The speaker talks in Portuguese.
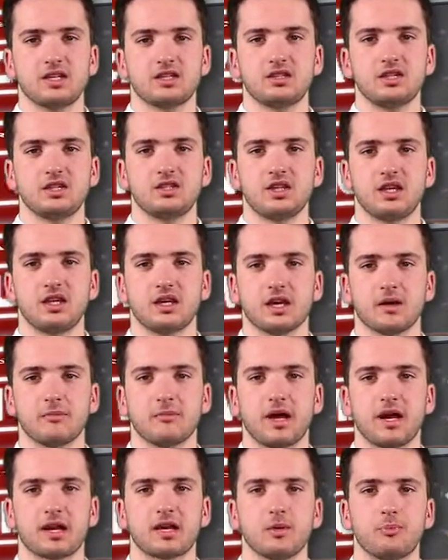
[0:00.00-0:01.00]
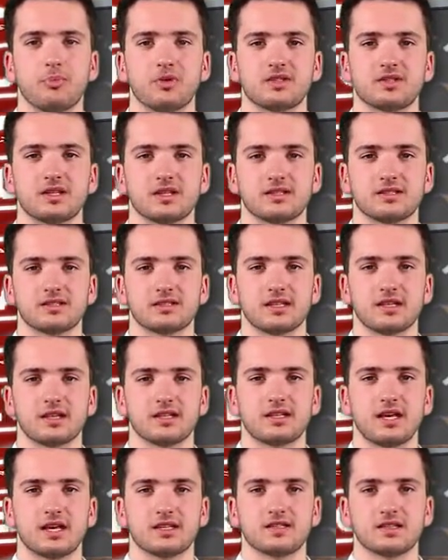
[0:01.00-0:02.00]
artística marca presença na
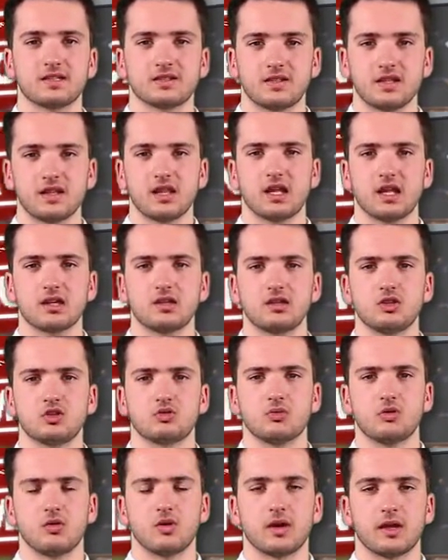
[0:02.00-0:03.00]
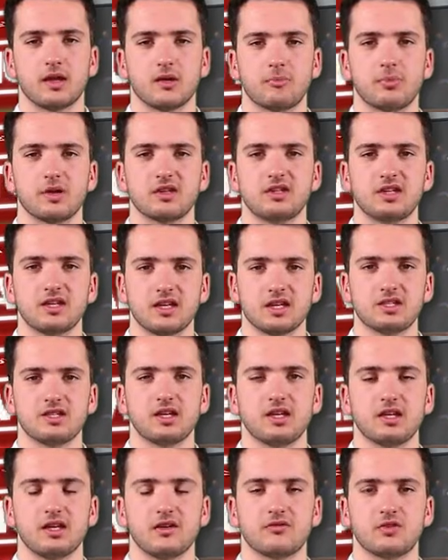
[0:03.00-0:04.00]
Taça Cidade de Lisboa, em
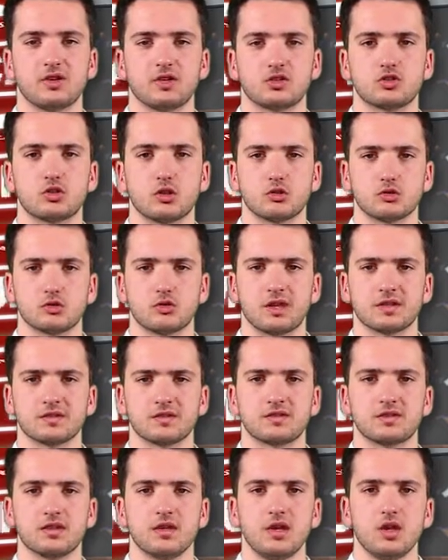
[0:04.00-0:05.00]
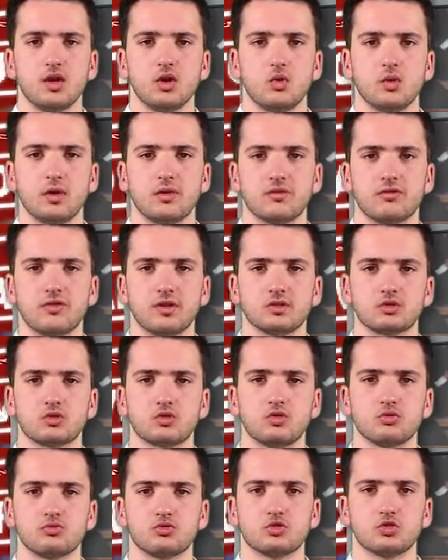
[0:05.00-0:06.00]
patinagem livre e solo dance. O evento
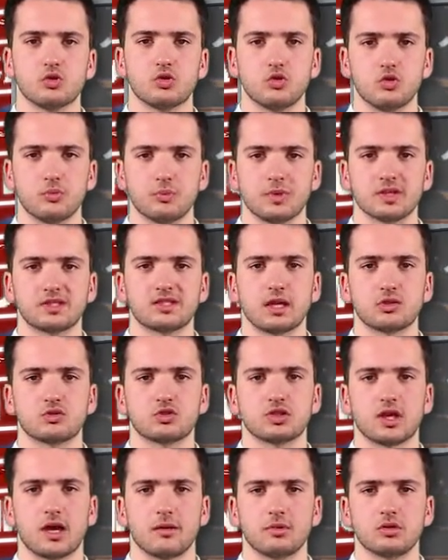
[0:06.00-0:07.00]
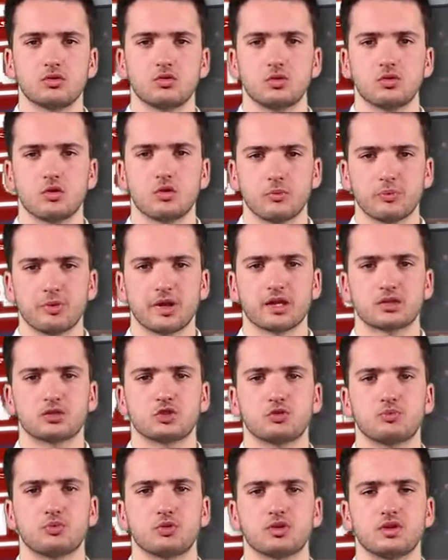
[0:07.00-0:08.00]
começou no passado sábado no Complexo
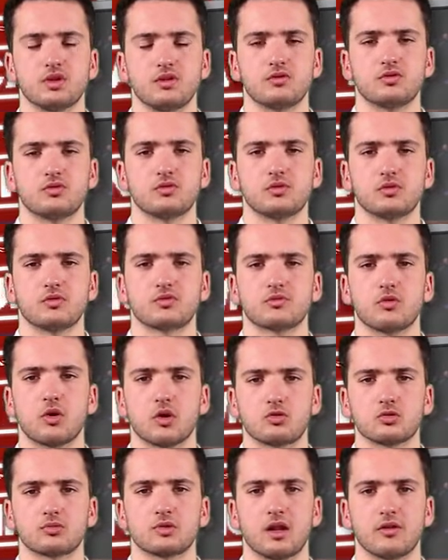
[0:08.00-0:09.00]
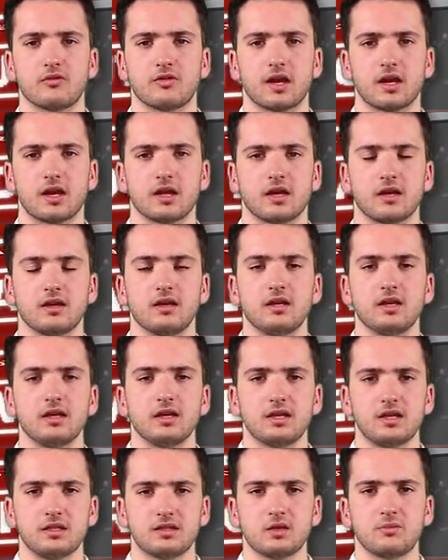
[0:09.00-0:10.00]
Desportivo do Futebol Clube da Alverca
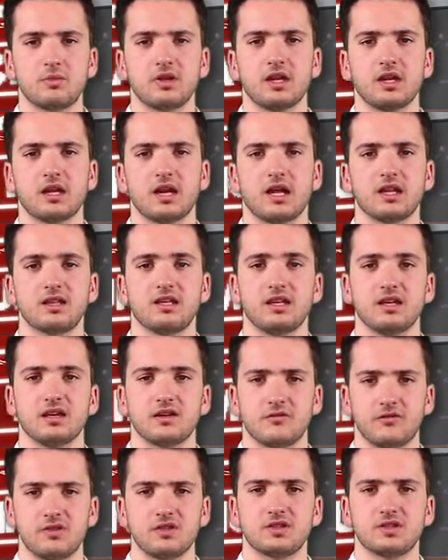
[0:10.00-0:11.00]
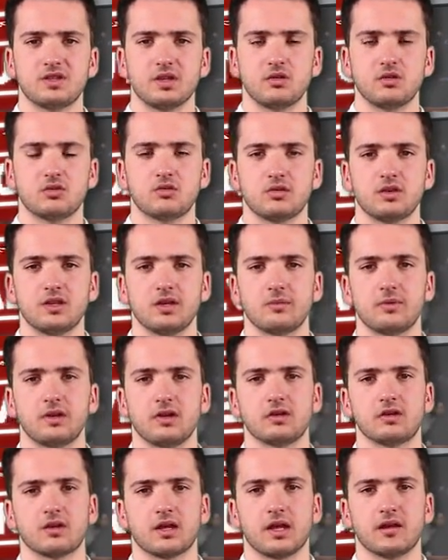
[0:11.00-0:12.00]
e terminará dia 25 de
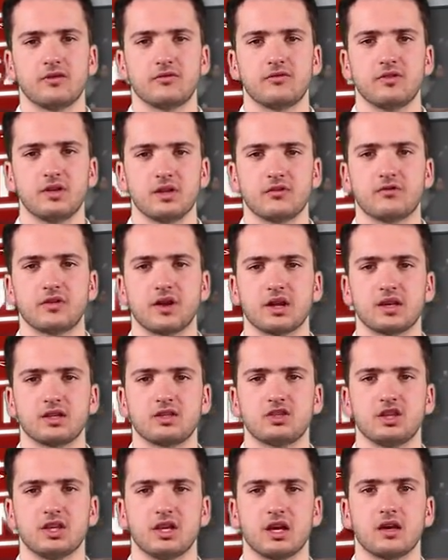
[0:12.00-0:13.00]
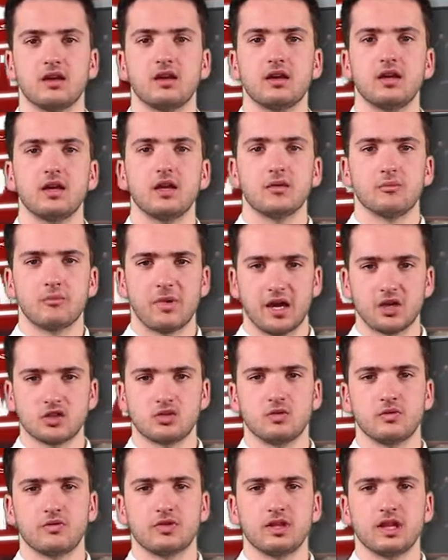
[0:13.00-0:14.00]
abril em Vila Franca de Xira.
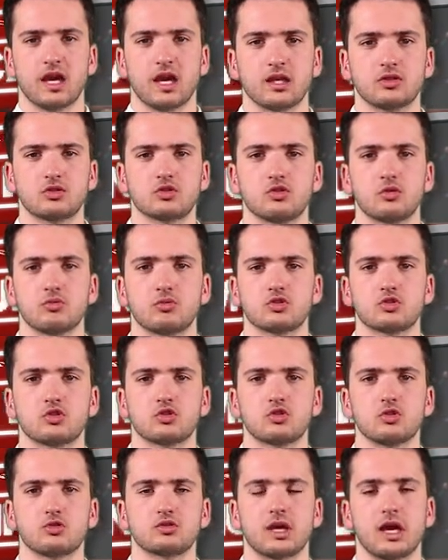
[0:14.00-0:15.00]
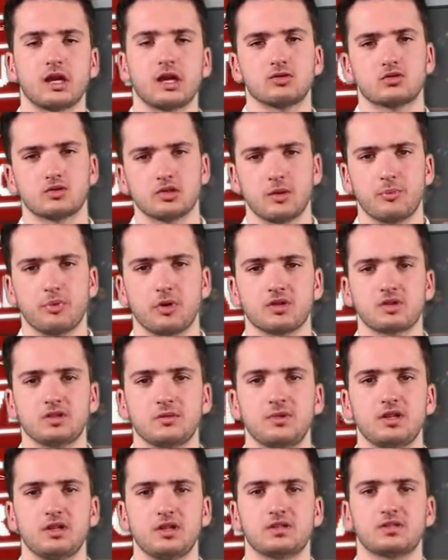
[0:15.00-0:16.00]
Mais novidades sobre os resultados na
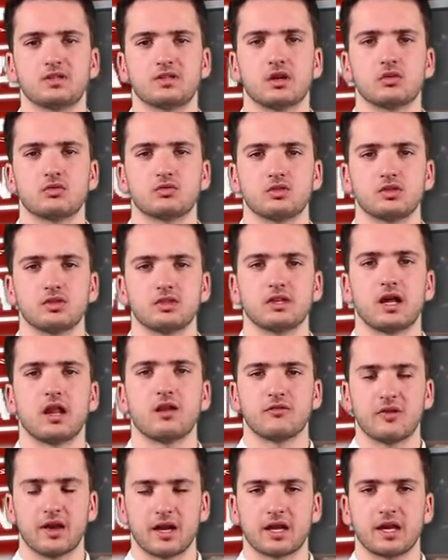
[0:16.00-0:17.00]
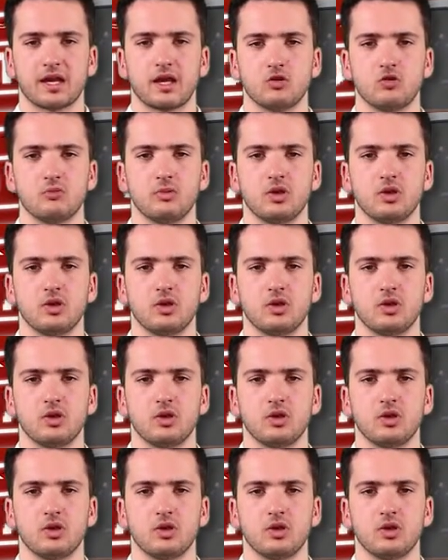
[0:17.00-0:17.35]
próxima edição de Alverca no